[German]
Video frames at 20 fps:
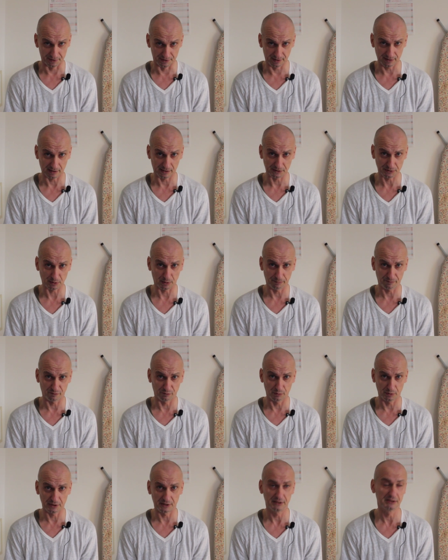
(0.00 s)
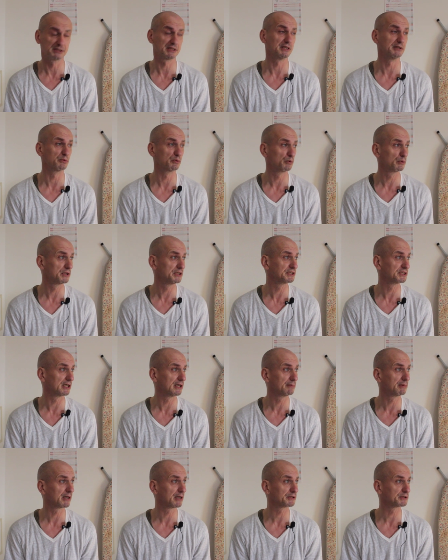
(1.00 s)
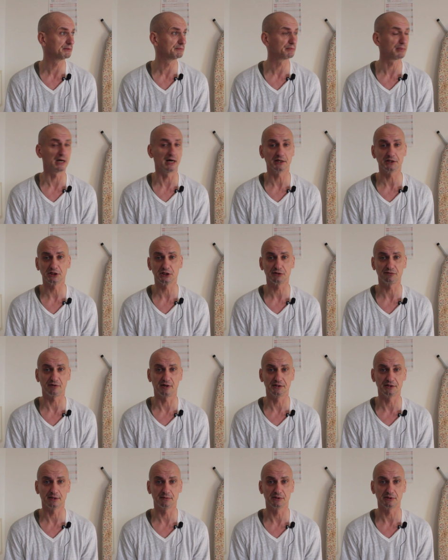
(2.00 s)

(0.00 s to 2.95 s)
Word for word: Ne? Also obwohl ich den Ole selber sympathisch fand,